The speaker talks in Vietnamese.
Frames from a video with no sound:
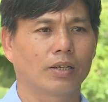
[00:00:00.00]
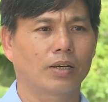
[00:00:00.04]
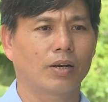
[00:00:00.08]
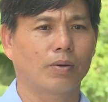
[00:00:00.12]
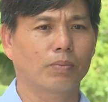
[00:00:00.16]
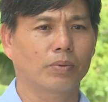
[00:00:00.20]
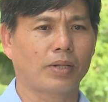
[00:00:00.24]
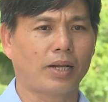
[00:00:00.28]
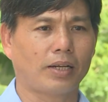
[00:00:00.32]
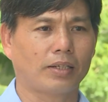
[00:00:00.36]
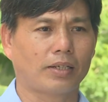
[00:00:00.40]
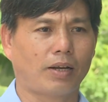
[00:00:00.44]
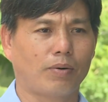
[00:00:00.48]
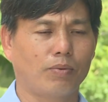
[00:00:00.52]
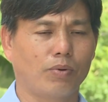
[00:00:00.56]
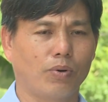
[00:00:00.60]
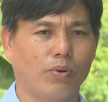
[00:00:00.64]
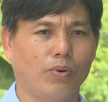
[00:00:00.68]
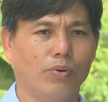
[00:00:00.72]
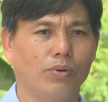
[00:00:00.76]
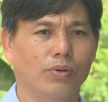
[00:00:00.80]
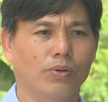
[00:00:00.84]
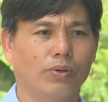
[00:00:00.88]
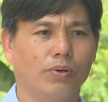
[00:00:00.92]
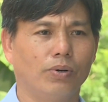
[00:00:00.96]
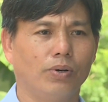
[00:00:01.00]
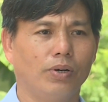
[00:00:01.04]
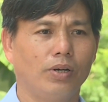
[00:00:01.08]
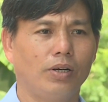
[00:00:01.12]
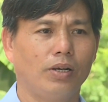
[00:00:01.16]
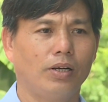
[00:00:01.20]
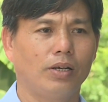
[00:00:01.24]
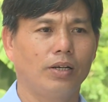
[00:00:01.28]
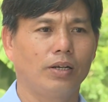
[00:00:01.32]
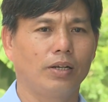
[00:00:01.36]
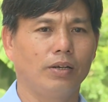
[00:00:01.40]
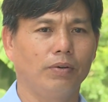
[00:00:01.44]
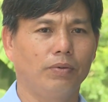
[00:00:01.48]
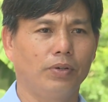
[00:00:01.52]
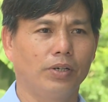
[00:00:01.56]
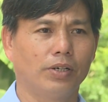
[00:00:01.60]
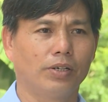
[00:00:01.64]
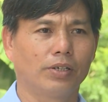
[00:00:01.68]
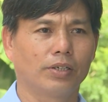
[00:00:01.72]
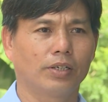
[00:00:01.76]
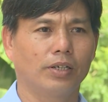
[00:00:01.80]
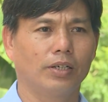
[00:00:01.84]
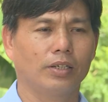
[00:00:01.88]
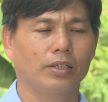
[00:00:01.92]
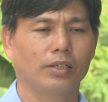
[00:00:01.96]
công tác tạo nguồn của địa
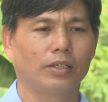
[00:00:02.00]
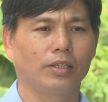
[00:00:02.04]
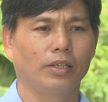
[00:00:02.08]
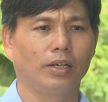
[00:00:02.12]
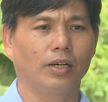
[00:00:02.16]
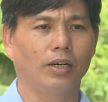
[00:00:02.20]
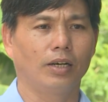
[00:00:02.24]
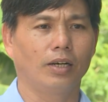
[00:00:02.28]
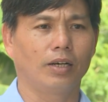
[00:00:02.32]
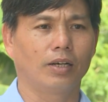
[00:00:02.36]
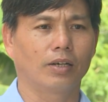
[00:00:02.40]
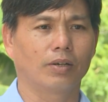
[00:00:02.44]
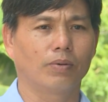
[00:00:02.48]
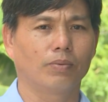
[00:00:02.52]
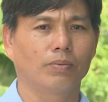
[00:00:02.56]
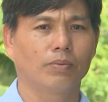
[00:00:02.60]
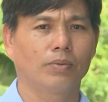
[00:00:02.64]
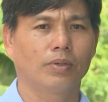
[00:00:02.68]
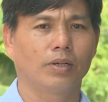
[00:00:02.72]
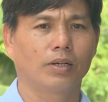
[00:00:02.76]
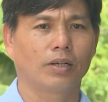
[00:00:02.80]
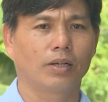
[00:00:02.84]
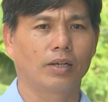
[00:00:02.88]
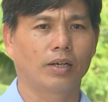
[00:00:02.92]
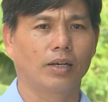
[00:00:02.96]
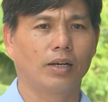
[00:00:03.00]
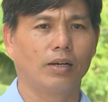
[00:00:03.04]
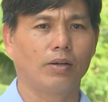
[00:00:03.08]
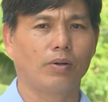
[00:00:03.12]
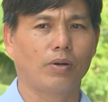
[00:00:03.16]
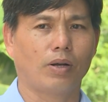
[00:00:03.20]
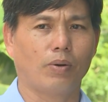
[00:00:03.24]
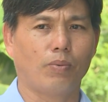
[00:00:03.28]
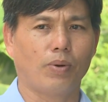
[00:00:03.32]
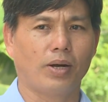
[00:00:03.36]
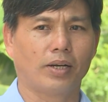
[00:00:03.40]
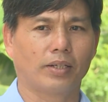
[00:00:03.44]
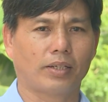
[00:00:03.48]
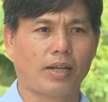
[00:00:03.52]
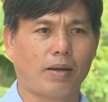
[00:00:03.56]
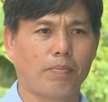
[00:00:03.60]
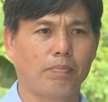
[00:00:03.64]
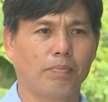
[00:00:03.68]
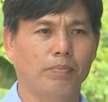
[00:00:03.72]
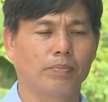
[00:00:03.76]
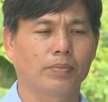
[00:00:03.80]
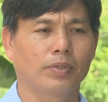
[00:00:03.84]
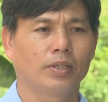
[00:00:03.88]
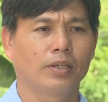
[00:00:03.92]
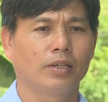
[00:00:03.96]
phương thì ờ, cũng ờ, rất là quan
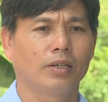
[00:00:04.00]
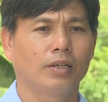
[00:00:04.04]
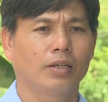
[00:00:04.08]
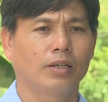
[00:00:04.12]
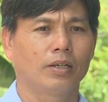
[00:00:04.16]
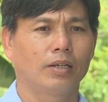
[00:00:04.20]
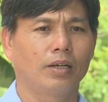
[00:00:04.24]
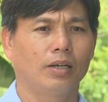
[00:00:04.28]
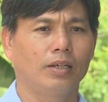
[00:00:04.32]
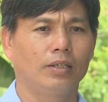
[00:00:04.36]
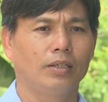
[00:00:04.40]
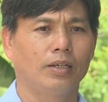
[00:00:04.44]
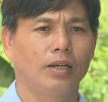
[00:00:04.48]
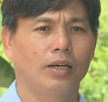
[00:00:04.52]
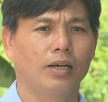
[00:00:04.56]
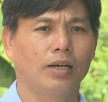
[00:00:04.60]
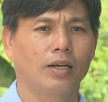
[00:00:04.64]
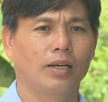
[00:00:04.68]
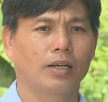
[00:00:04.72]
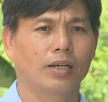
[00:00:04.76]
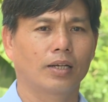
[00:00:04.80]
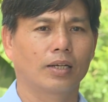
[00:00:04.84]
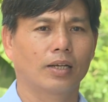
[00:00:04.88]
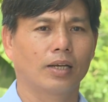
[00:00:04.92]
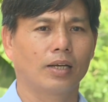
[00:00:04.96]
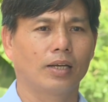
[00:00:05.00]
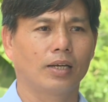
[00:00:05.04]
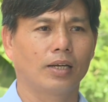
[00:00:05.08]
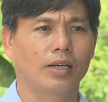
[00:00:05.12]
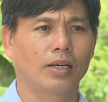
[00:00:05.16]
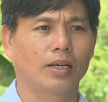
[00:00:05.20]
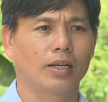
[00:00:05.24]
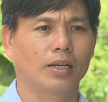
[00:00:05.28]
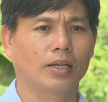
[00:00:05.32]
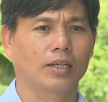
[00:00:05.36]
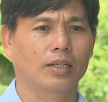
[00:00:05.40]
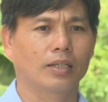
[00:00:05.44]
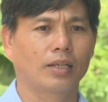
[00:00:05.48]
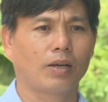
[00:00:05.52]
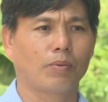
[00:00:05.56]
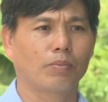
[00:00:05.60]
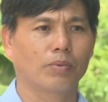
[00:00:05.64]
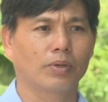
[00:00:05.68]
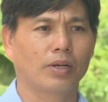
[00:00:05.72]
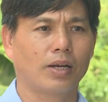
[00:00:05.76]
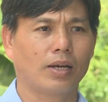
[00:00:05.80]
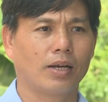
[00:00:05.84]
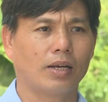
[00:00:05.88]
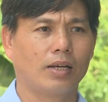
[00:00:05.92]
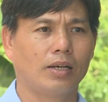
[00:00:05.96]
tâm đến
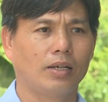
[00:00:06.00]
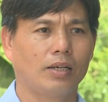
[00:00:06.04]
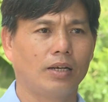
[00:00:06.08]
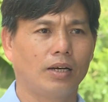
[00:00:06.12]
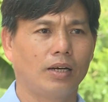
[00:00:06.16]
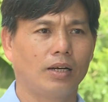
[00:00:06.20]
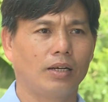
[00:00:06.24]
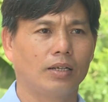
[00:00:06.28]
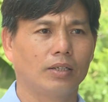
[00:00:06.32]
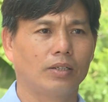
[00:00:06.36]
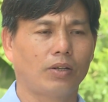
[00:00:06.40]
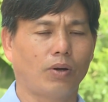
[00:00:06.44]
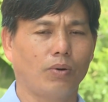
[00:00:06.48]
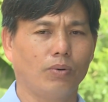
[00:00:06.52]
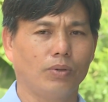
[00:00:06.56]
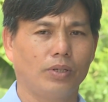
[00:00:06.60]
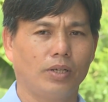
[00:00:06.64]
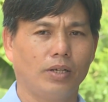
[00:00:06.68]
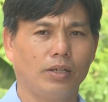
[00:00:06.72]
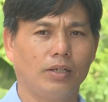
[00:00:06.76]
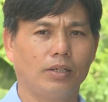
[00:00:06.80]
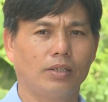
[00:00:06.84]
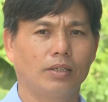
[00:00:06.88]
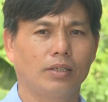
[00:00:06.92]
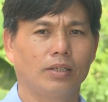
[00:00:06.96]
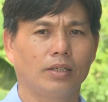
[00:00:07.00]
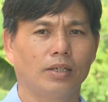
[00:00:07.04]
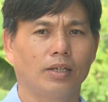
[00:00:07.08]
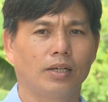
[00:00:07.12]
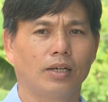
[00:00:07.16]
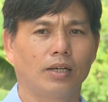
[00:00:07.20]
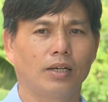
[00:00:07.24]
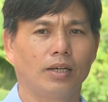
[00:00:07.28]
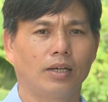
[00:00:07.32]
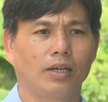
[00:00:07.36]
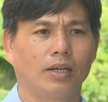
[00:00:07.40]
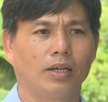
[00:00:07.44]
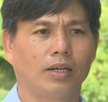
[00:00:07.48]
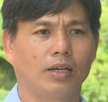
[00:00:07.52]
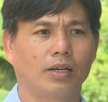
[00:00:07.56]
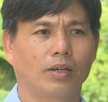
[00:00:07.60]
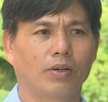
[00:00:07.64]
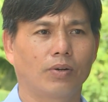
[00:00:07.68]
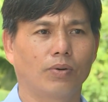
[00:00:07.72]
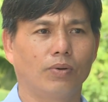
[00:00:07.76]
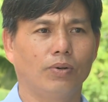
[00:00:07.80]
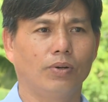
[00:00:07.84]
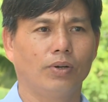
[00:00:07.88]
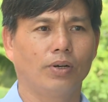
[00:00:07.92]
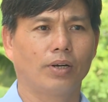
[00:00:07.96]
trong các cái tổ chức
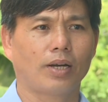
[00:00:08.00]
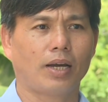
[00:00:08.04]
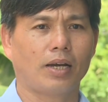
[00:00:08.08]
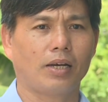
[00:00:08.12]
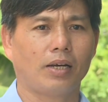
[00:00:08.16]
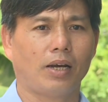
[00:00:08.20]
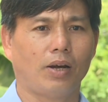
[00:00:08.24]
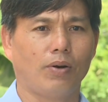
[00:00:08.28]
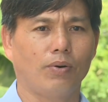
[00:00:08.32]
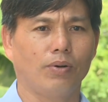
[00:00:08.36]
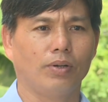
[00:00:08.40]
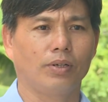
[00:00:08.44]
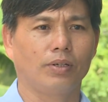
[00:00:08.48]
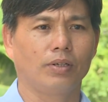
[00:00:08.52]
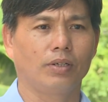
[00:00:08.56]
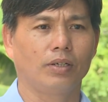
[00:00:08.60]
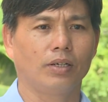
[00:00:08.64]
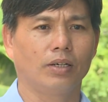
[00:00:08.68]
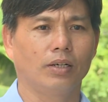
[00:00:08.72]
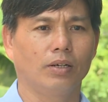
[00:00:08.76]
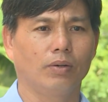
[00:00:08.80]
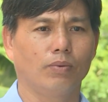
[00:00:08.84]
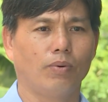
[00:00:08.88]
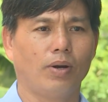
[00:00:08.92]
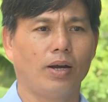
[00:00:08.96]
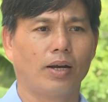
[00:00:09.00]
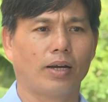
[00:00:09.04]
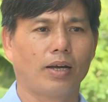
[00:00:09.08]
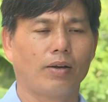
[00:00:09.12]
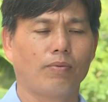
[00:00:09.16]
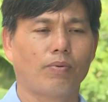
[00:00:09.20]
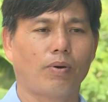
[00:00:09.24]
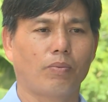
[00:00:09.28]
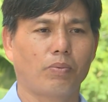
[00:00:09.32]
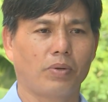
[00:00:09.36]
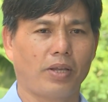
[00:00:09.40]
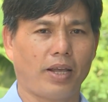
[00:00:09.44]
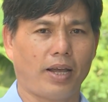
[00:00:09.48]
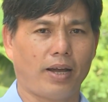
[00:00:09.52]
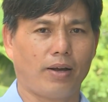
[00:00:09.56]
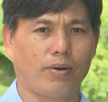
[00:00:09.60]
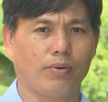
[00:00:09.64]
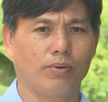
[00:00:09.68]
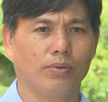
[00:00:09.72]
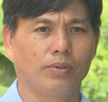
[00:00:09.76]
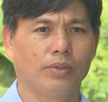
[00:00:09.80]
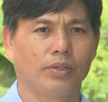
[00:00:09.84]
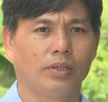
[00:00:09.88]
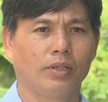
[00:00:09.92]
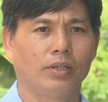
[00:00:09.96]
của các hội qua các phong
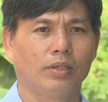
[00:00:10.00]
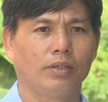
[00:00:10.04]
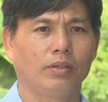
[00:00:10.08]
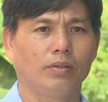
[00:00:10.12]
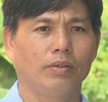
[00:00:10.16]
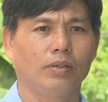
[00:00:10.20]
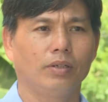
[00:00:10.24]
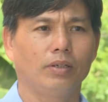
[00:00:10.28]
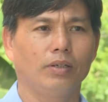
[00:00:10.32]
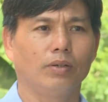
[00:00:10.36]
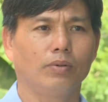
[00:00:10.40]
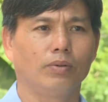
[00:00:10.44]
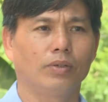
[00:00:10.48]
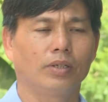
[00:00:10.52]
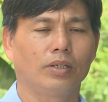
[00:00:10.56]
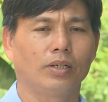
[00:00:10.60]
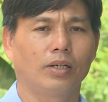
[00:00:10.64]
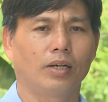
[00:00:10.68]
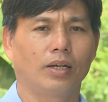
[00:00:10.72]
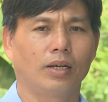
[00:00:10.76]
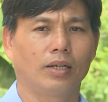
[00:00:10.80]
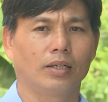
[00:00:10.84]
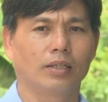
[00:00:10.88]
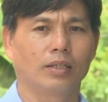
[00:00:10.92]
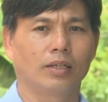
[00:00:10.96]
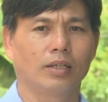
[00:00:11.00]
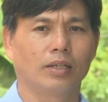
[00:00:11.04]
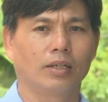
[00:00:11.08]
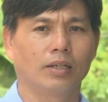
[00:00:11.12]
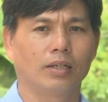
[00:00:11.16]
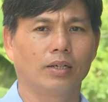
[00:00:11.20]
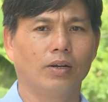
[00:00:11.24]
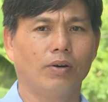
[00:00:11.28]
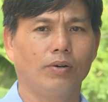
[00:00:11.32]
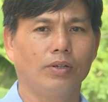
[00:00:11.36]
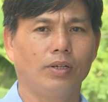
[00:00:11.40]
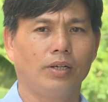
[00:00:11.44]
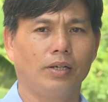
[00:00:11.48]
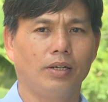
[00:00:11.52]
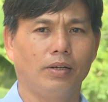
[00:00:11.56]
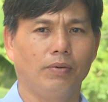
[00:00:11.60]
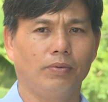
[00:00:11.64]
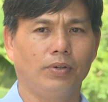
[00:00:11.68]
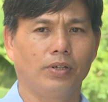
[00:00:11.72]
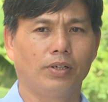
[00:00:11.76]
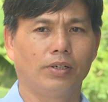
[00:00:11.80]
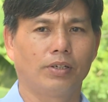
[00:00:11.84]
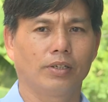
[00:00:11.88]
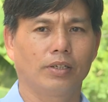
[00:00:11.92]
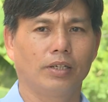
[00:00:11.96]
trào ví dụ như là đối với địa
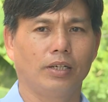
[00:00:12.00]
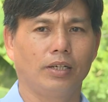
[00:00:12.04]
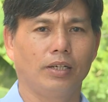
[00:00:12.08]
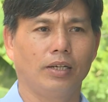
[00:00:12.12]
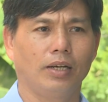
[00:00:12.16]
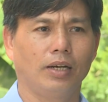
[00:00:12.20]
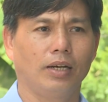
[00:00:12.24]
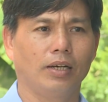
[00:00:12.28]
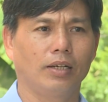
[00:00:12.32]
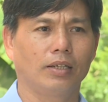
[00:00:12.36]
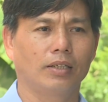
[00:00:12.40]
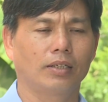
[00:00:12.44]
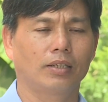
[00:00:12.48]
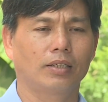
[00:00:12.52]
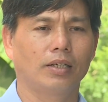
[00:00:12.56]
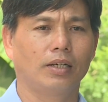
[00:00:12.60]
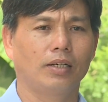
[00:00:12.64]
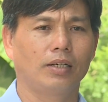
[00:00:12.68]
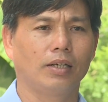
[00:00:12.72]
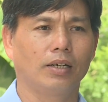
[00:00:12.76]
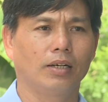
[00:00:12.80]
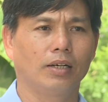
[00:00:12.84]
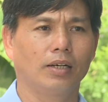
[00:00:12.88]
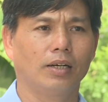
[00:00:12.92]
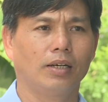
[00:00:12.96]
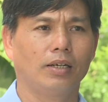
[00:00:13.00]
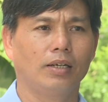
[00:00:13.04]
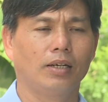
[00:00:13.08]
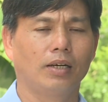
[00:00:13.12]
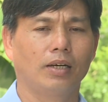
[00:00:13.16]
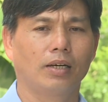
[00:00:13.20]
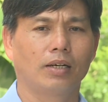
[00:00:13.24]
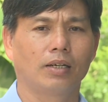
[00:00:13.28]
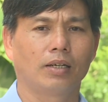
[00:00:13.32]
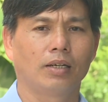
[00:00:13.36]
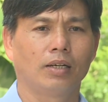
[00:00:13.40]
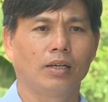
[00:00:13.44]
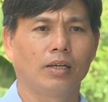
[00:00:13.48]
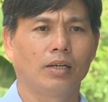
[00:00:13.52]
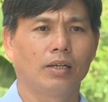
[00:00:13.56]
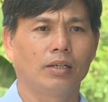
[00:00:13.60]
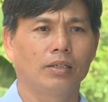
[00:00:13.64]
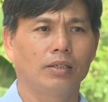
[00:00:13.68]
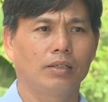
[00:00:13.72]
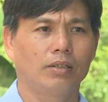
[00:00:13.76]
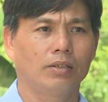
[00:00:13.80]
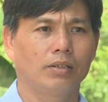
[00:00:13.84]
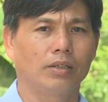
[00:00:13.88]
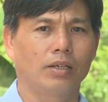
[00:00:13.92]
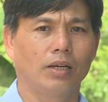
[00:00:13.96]
phương thì xây dựng cái
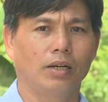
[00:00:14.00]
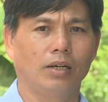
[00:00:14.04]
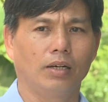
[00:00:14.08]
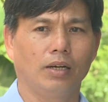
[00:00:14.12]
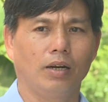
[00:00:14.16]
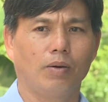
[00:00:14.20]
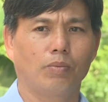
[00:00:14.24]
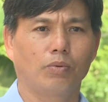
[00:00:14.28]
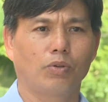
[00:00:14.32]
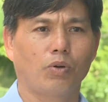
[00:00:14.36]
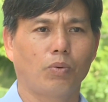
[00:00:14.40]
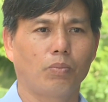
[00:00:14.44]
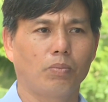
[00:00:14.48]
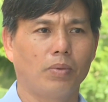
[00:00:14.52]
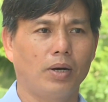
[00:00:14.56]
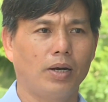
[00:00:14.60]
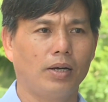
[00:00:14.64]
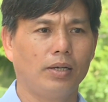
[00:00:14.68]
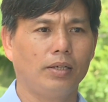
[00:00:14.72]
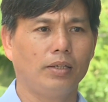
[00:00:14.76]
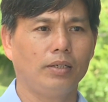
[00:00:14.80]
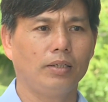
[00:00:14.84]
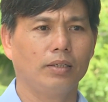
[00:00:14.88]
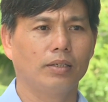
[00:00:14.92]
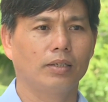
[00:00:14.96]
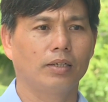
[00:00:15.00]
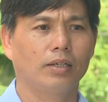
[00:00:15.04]
chương trình nông thôn mới